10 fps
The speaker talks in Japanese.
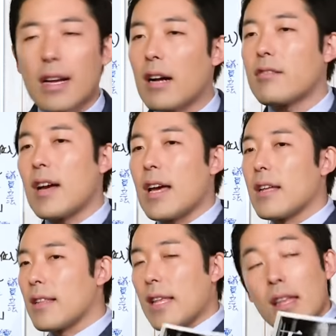核
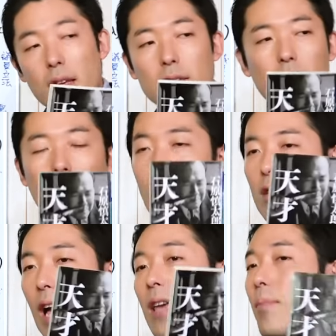営ねその
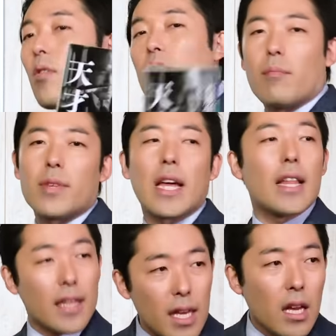待望論みた
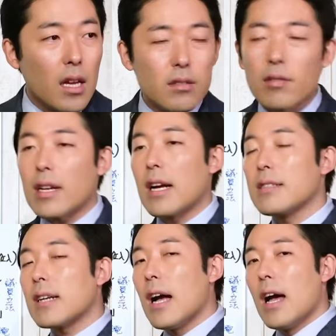いなねそんな感
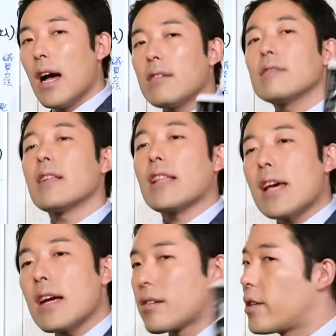じがあるんだ
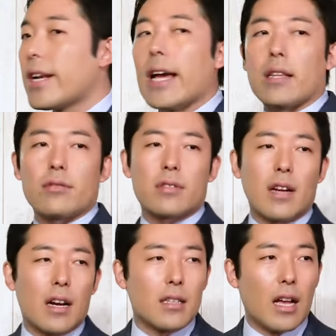なぐらいで薄
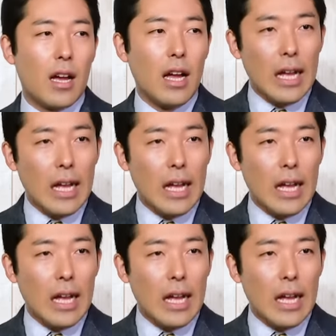く考えた